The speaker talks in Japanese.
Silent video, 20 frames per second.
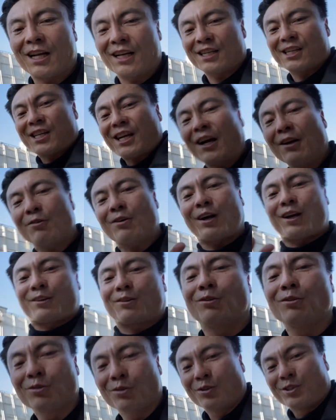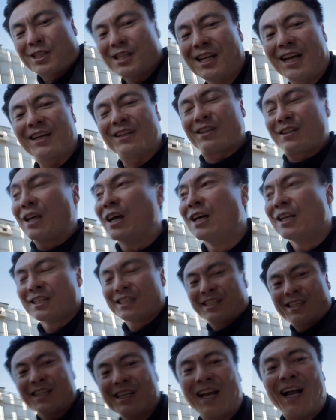叱るからどんどんしないんです。
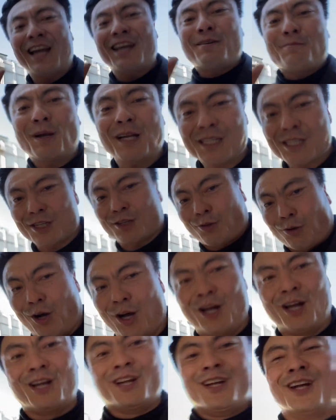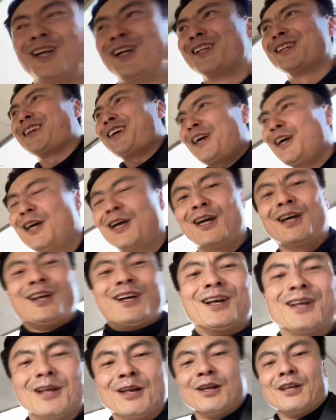違いますと。ね。
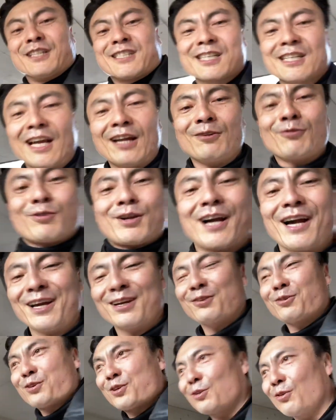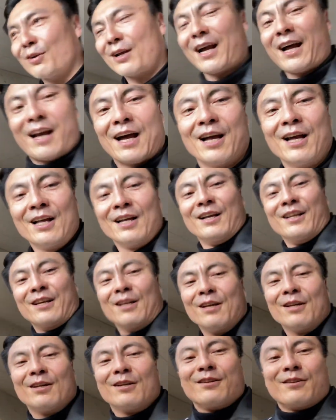下の階の人が
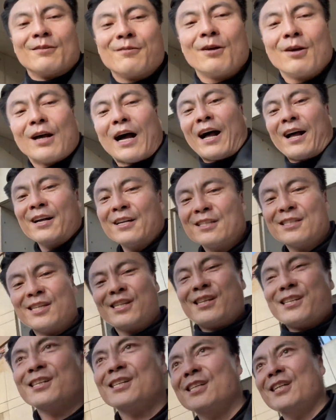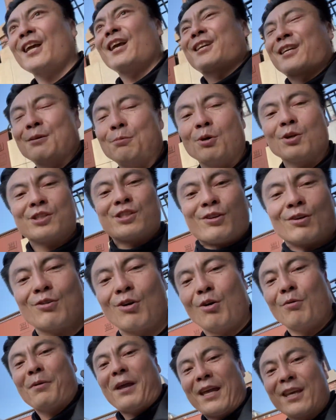安心して気持ちよく
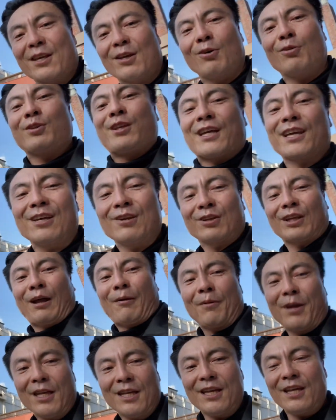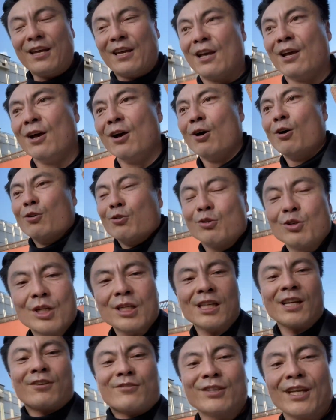お勉強できるためにうる
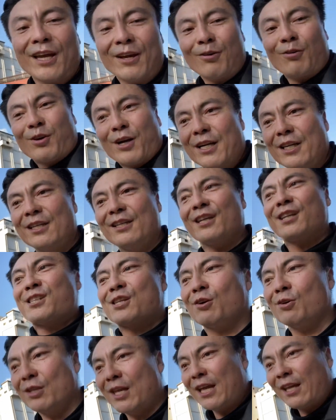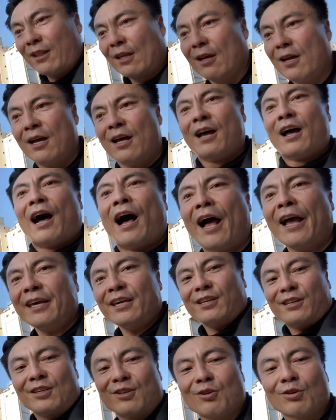さくない方がいいんですよね。はい、
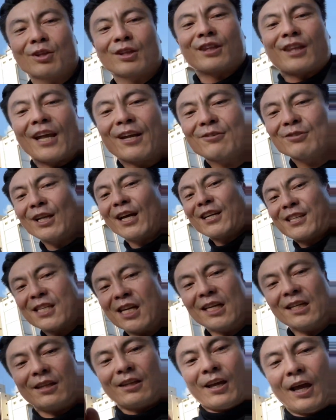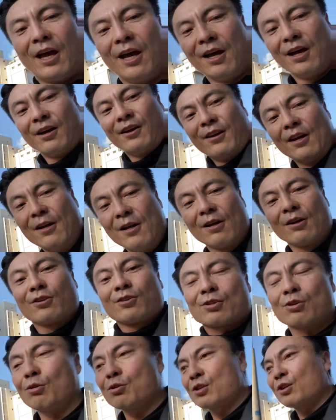言ってください。
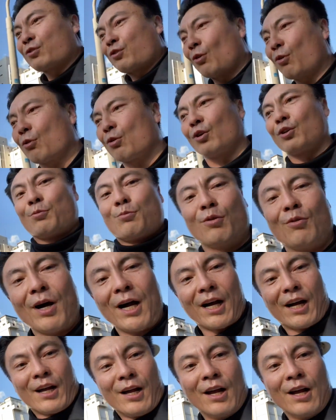そうすると子供は、